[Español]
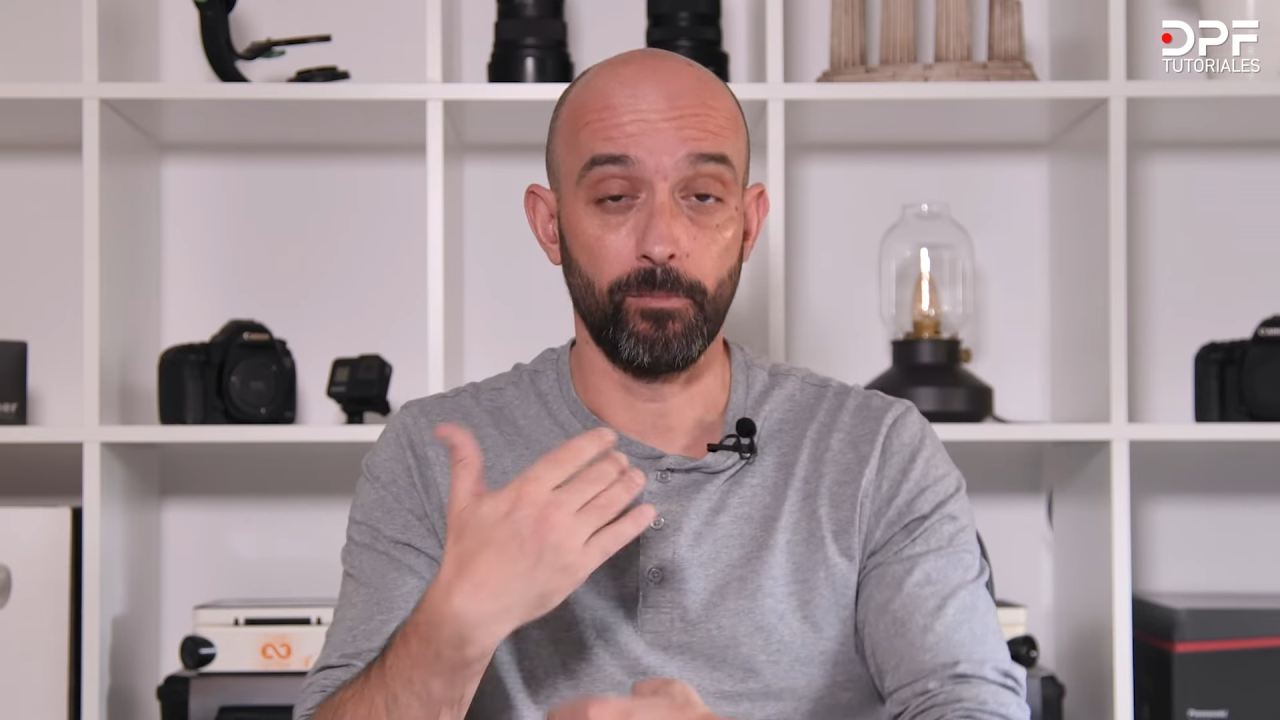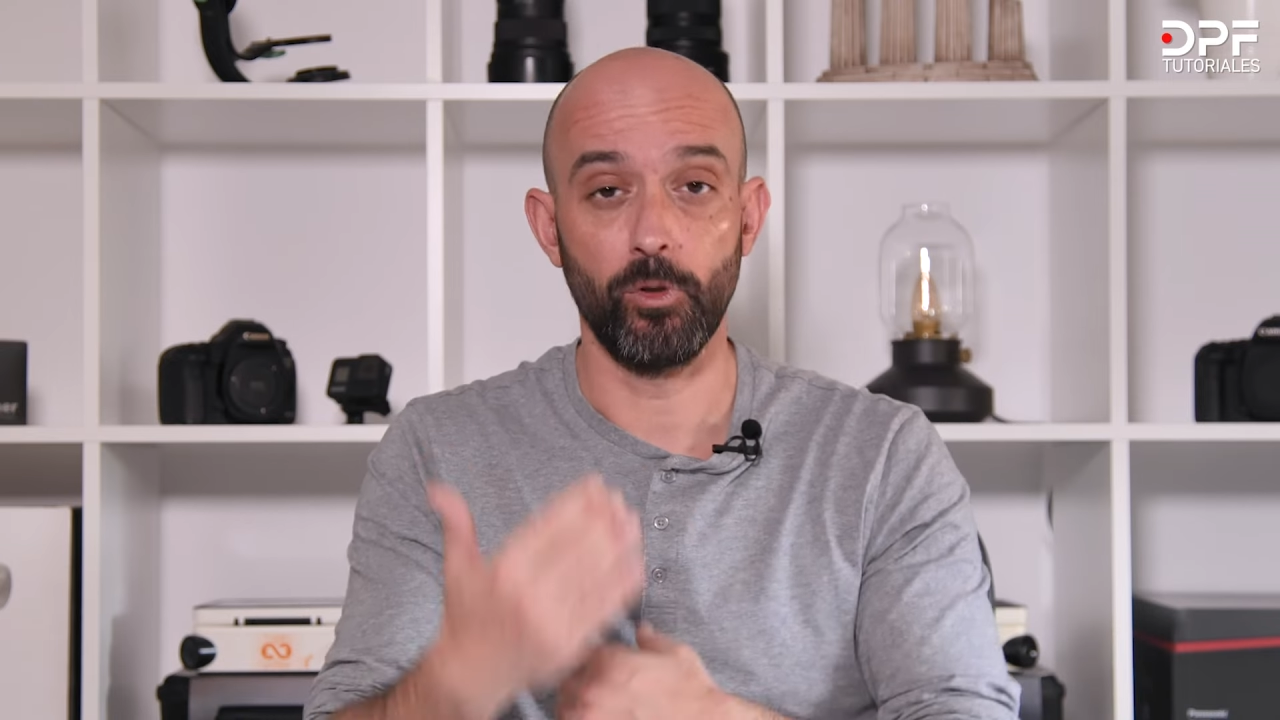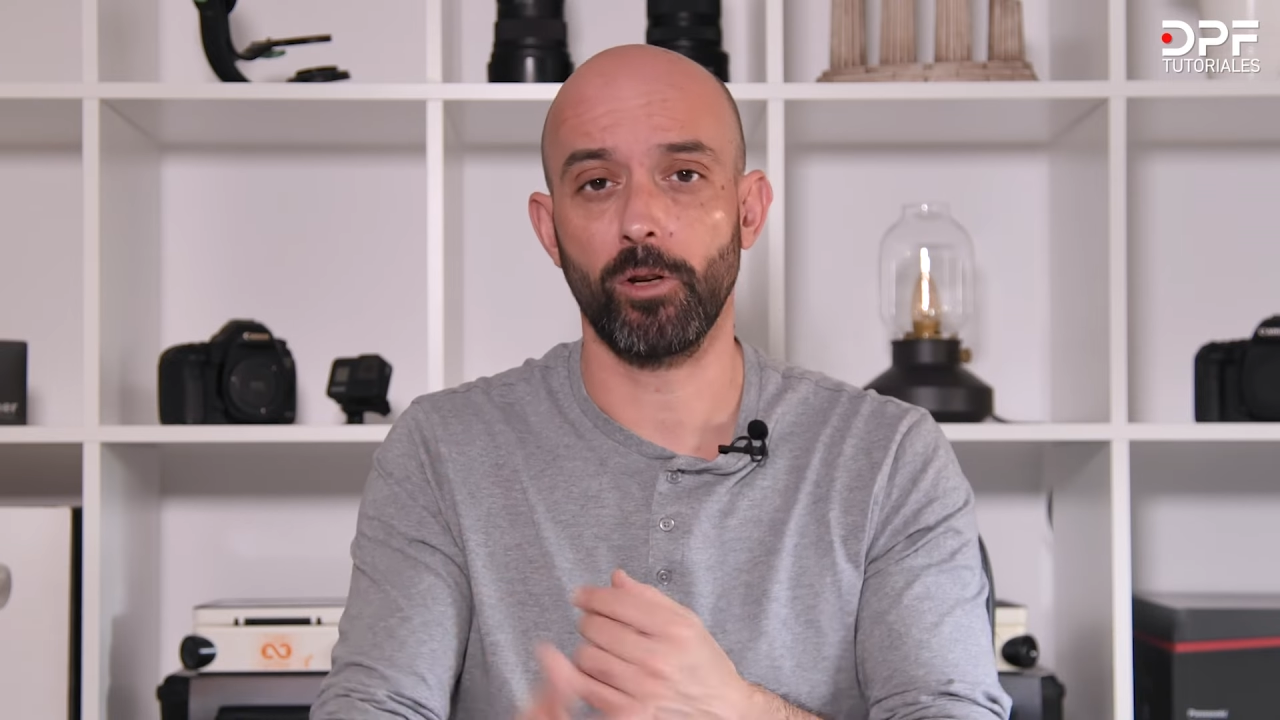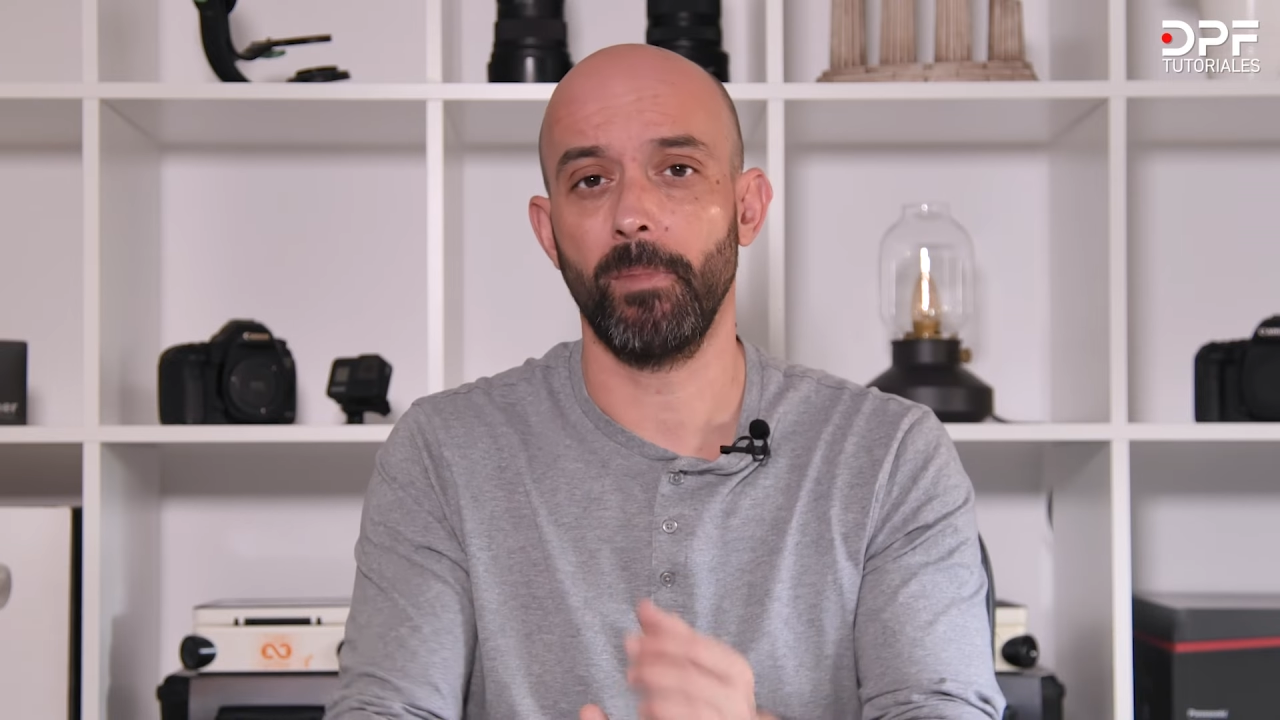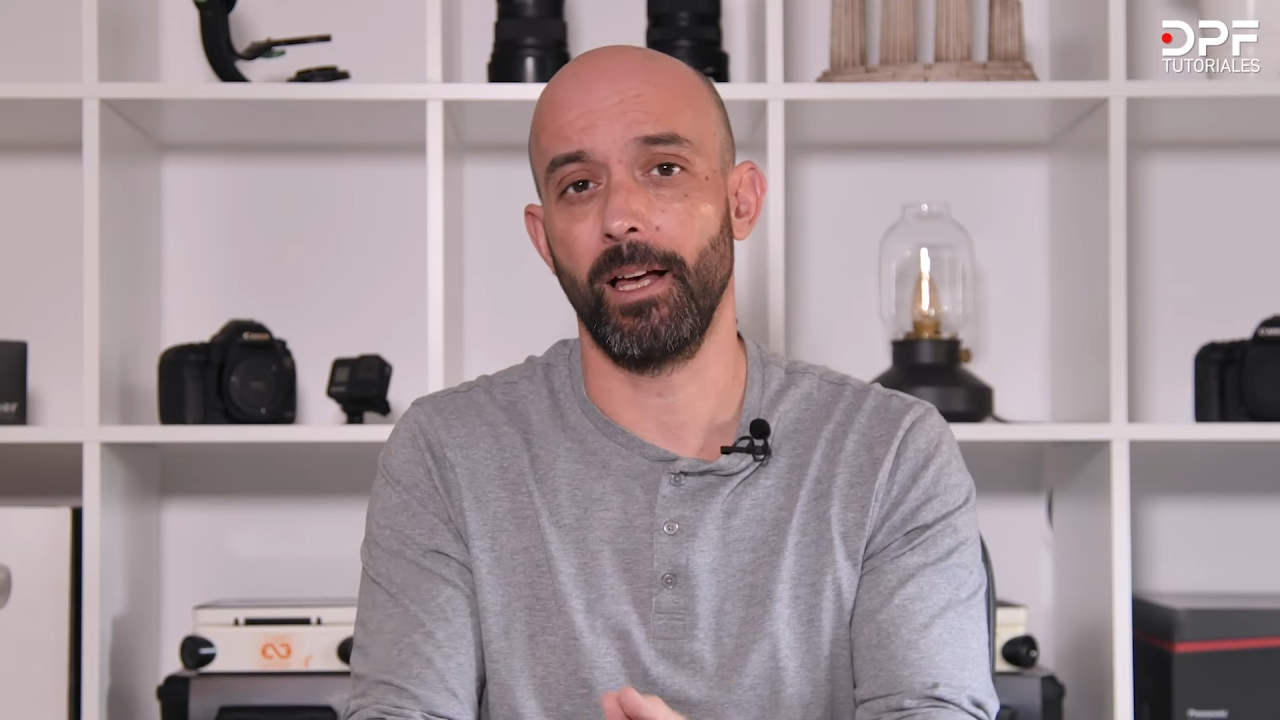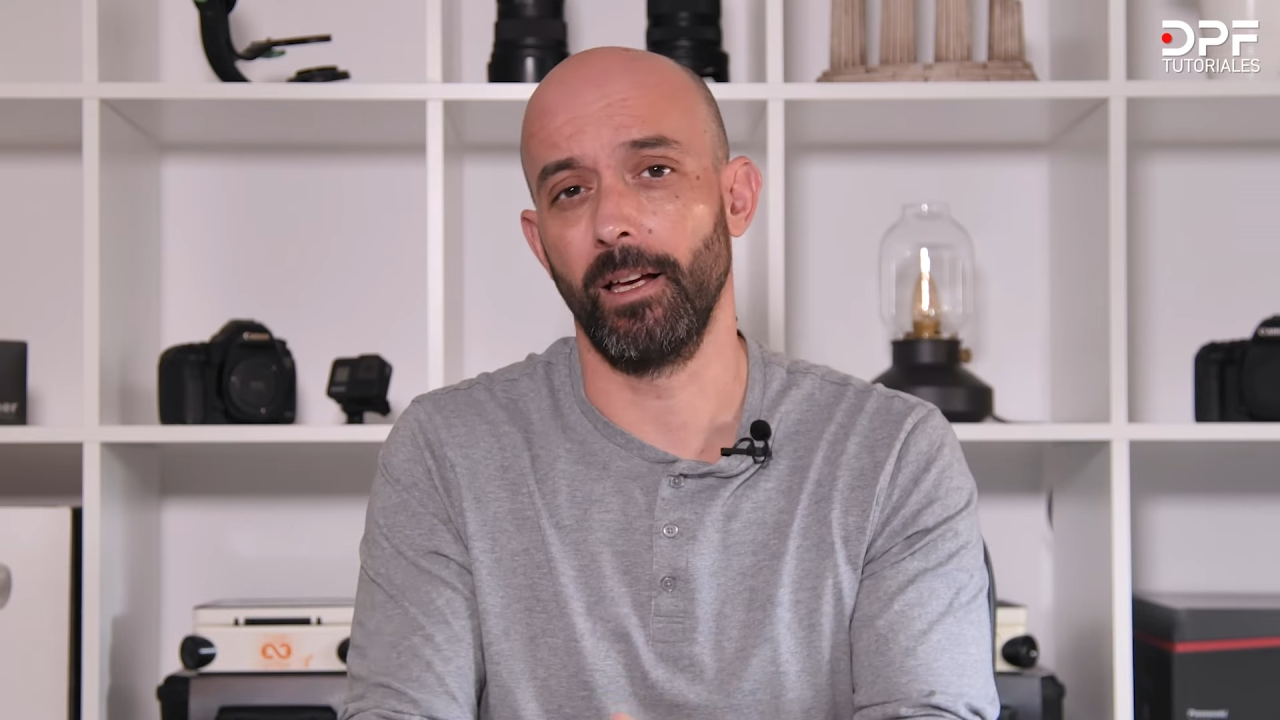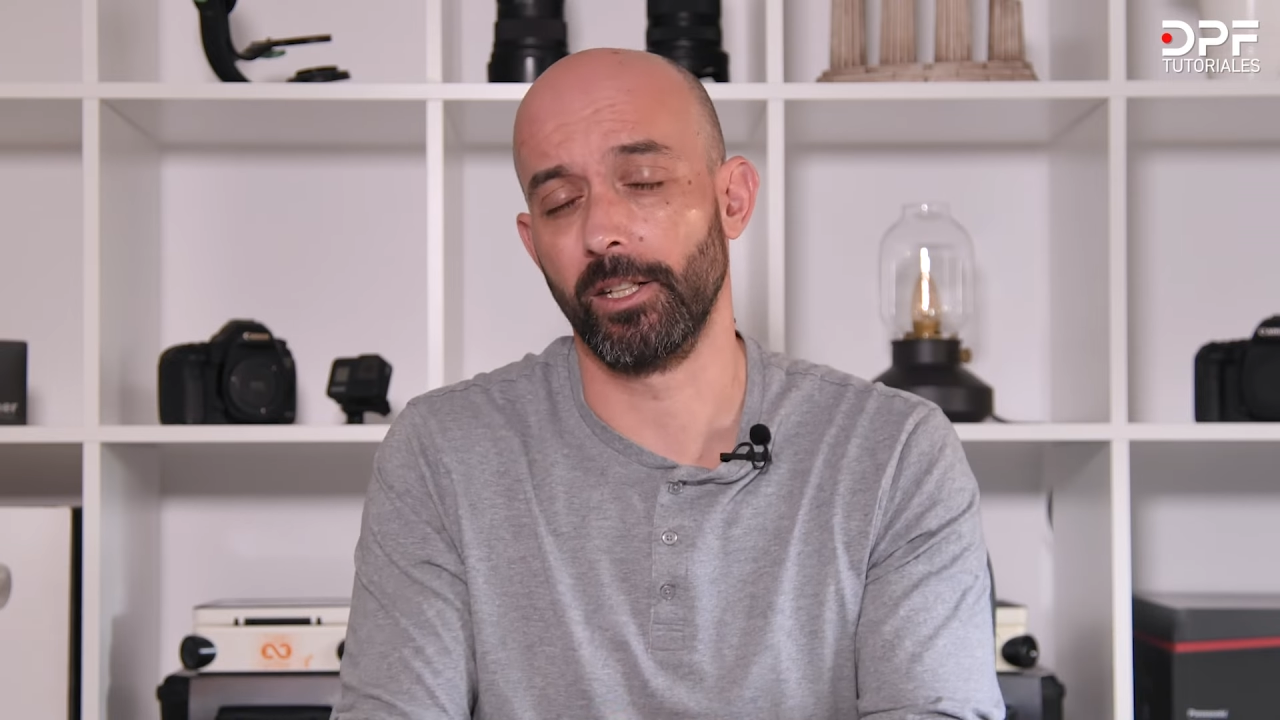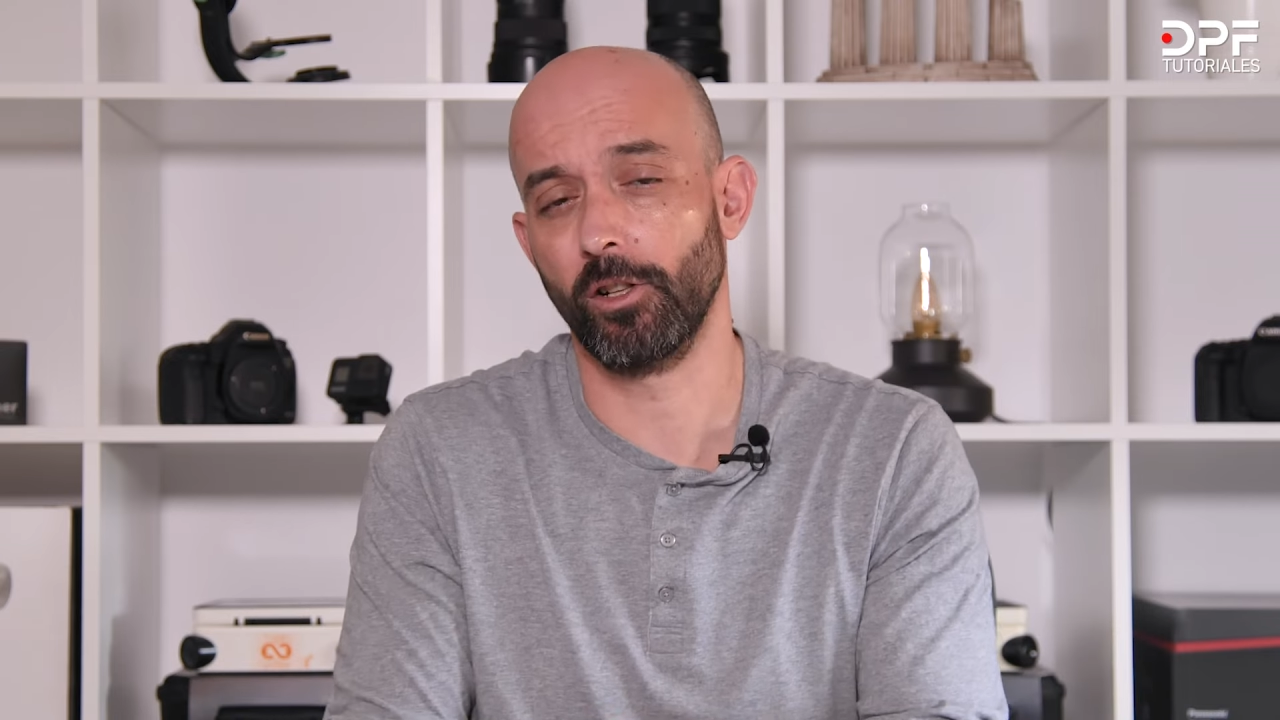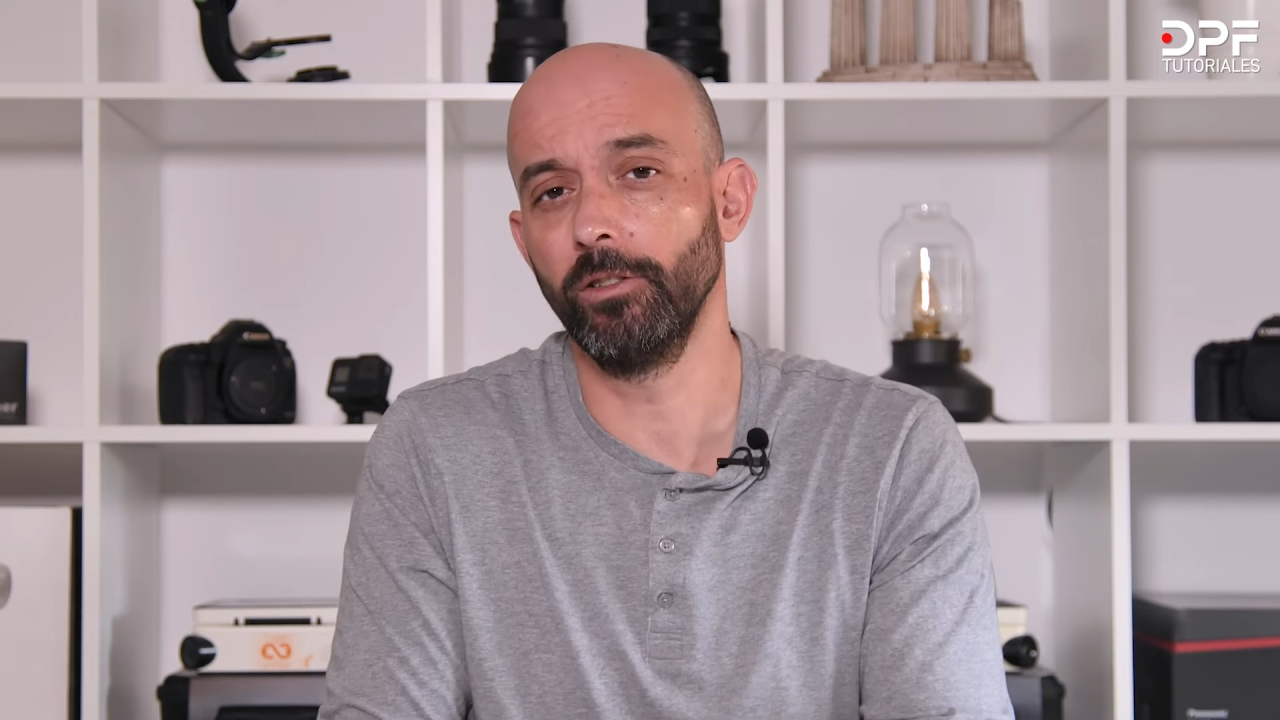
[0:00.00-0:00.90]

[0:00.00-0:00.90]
mucho más